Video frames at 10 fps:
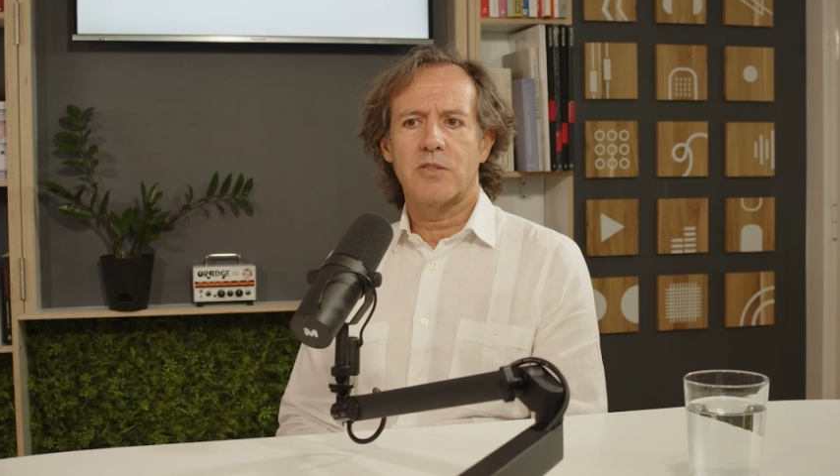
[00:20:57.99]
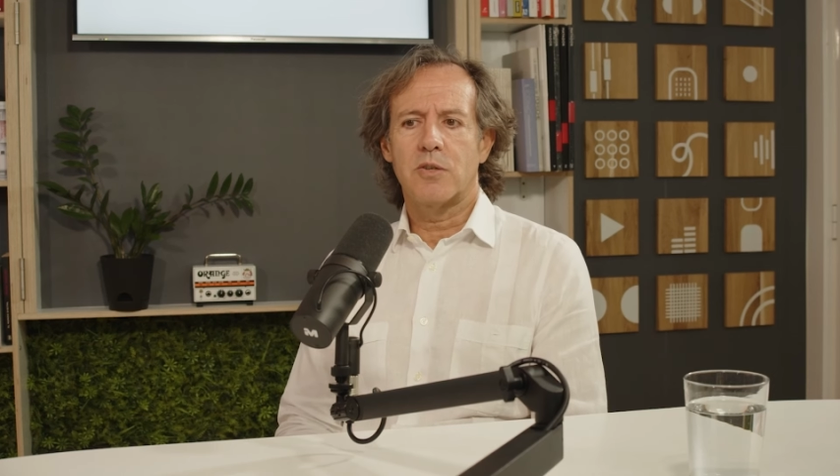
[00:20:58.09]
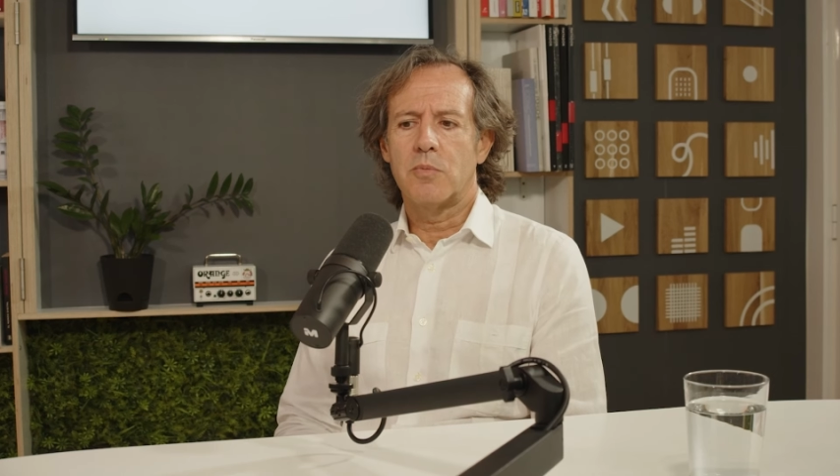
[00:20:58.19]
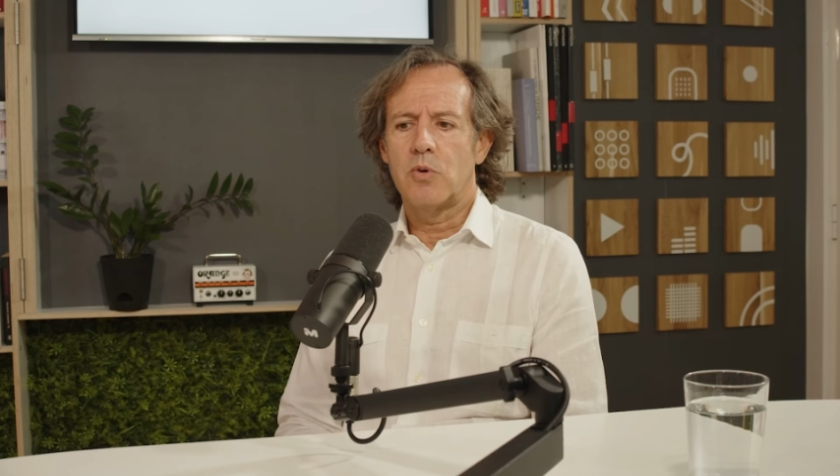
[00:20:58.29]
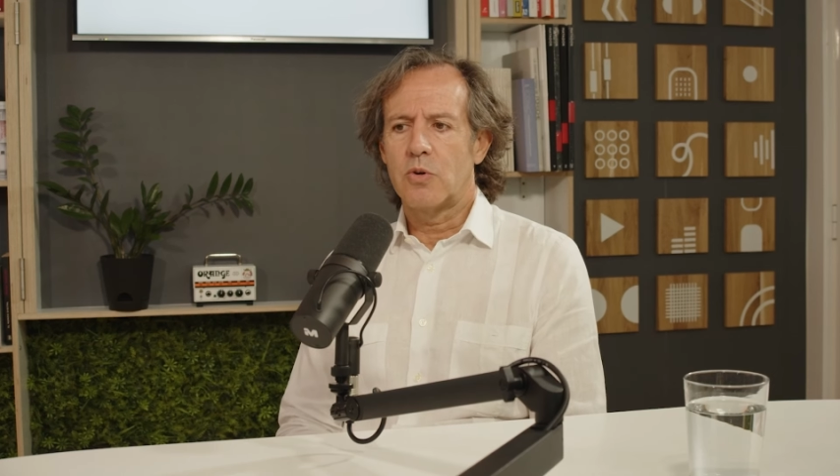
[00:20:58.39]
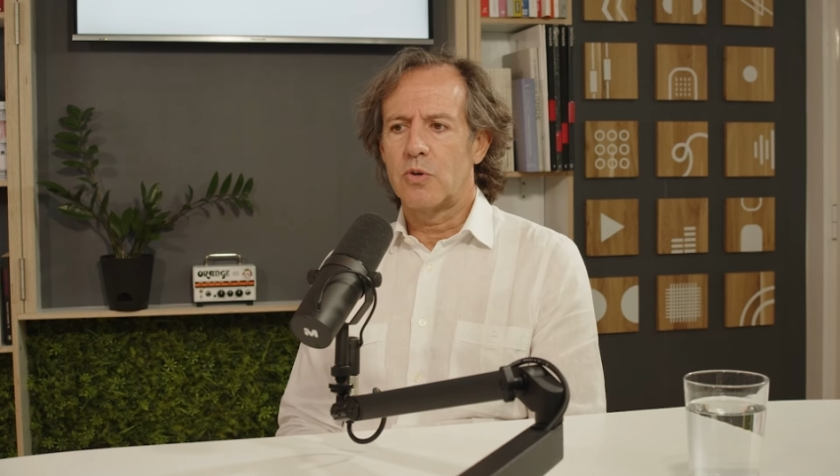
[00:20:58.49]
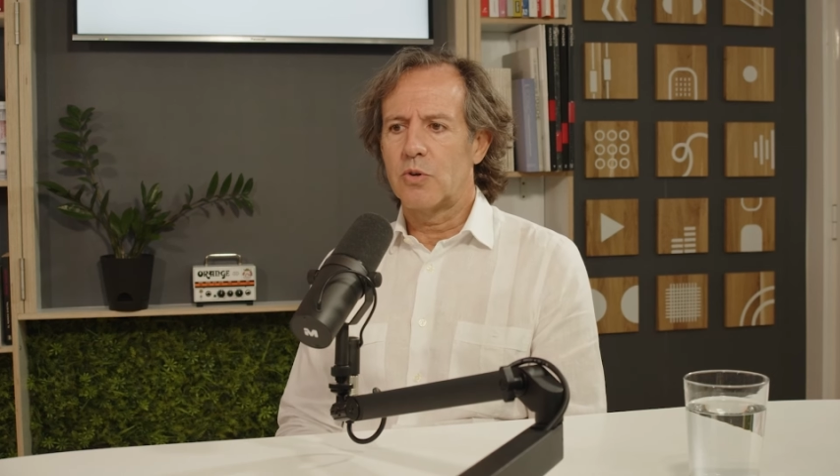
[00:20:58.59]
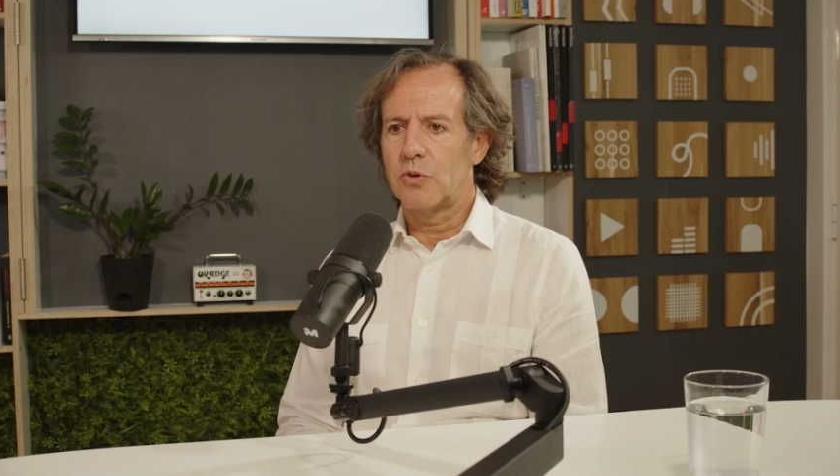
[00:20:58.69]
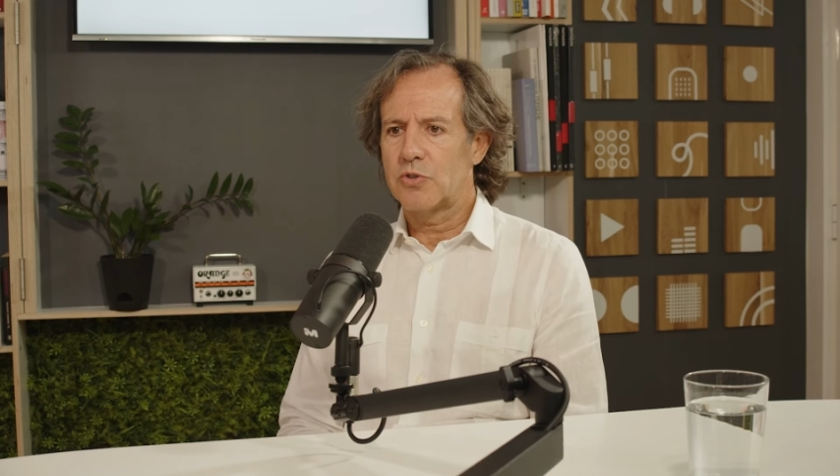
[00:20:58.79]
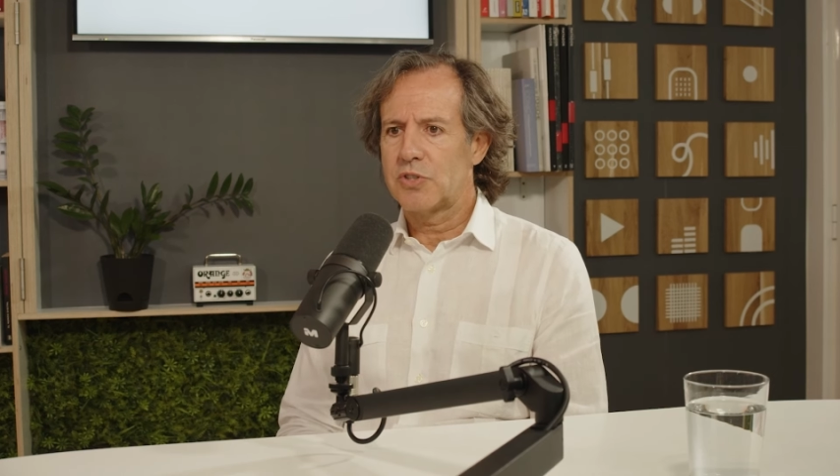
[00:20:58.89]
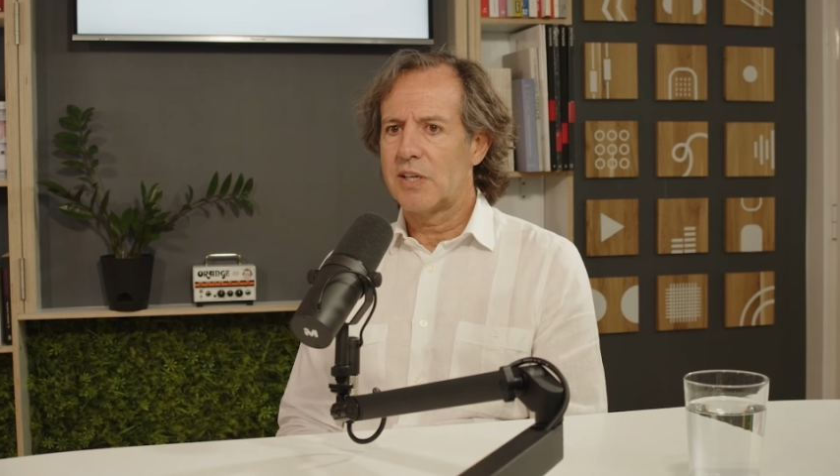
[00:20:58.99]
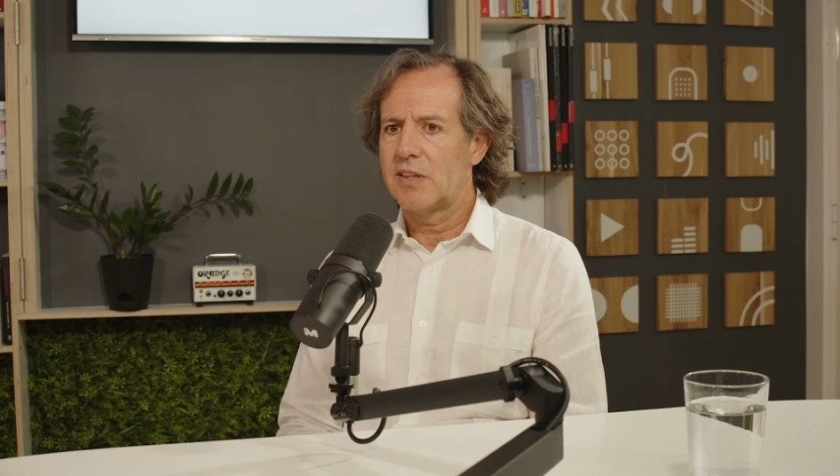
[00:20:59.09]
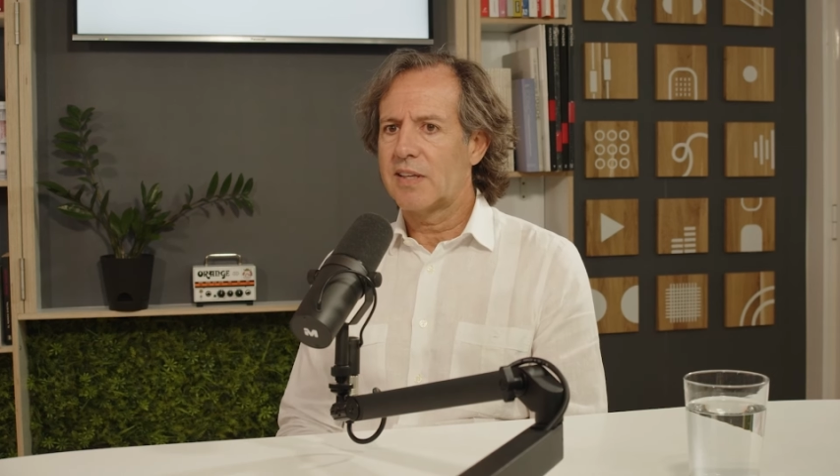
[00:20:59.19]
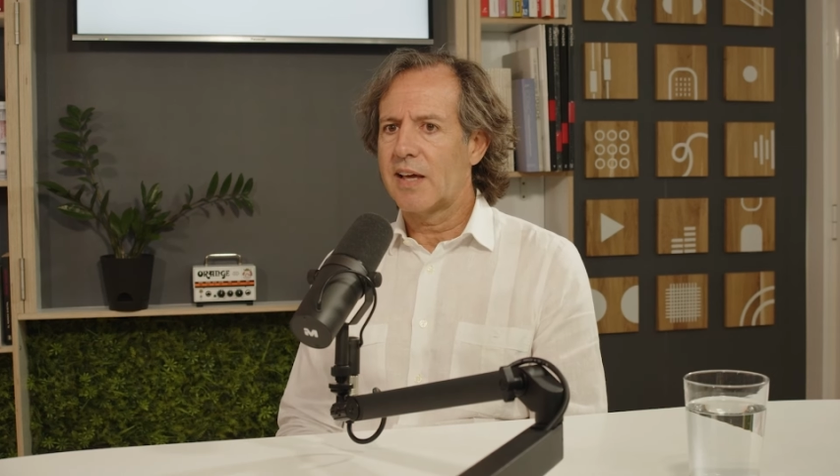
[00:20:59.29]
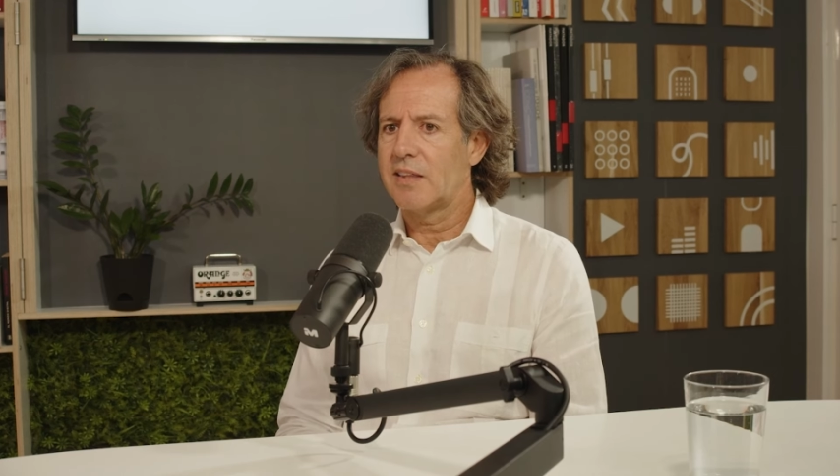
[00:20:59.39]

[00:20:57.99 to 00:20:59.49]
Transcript: como ochenta y